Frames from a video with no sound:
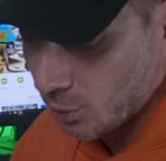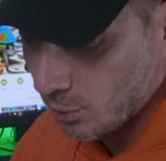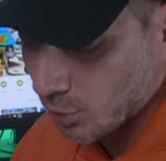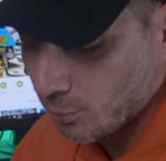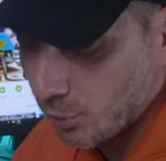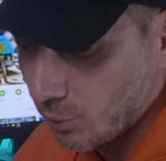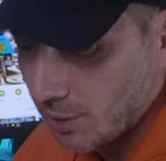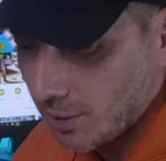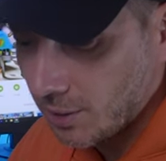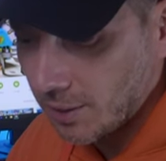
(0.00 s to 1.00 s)
je, me suis
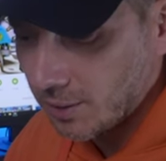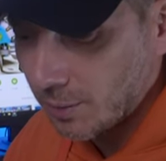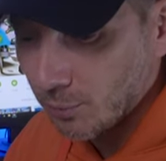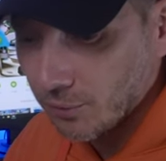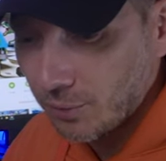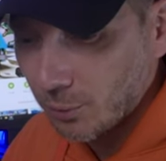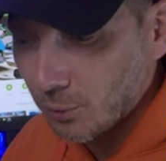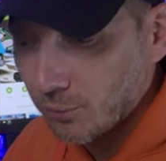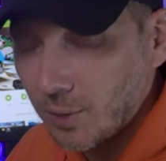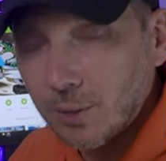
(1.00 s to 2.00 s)
dit qu'il était bon de faire une
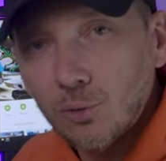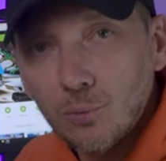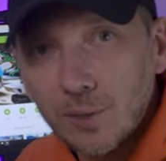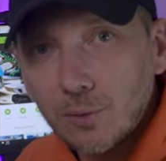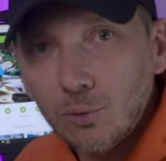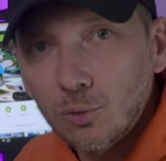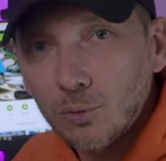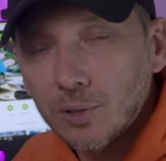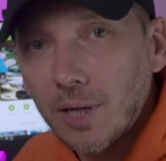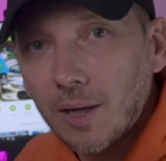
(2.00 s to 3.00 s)
revue là-dessus parce que tout le
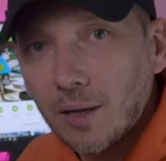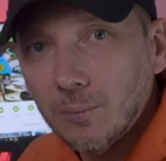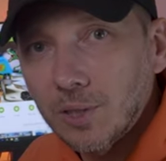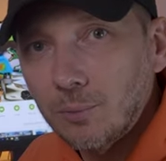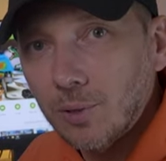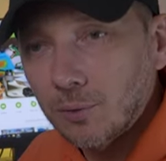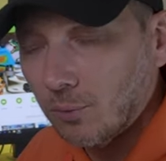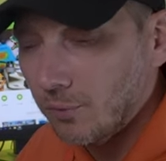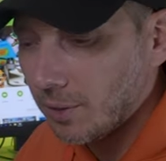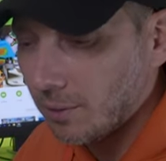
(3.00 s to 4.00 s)
monde galère un petit peu à
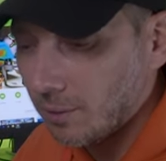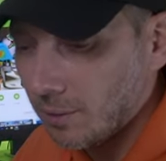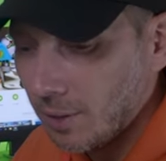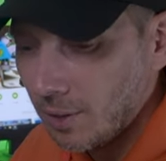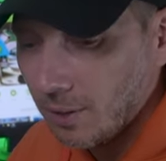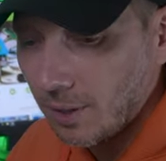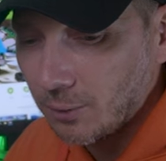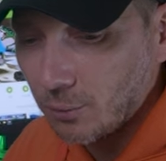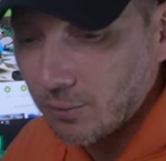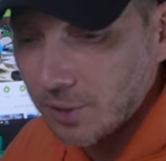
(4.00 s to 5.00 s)
trouver, à
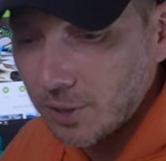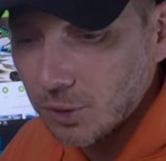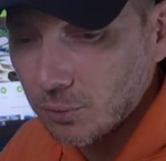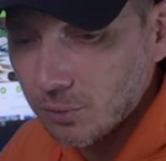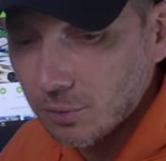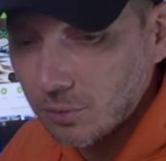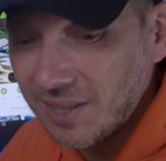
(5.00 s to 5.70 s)
trouver des choses